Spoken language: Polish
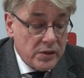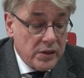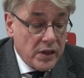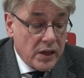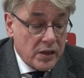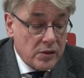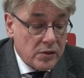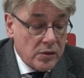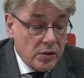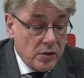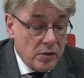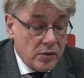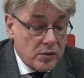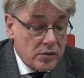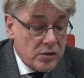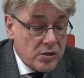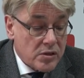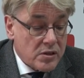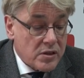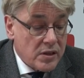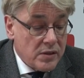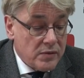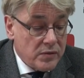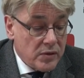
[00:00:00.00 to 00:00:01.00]
jako
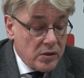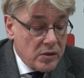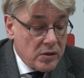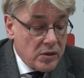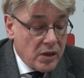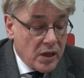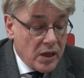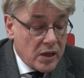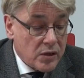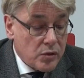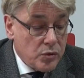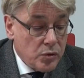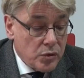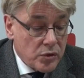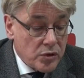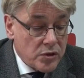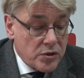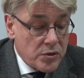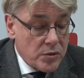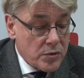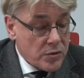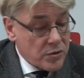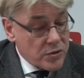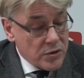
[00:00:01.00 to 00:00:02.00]
scewola,
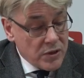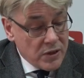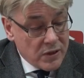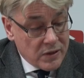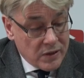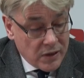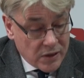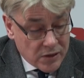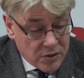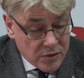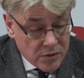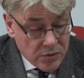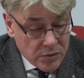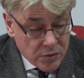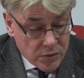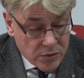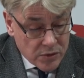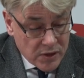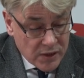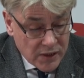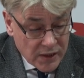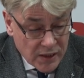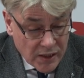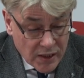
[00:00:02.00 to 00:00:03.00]
kurcjusz i decjusz,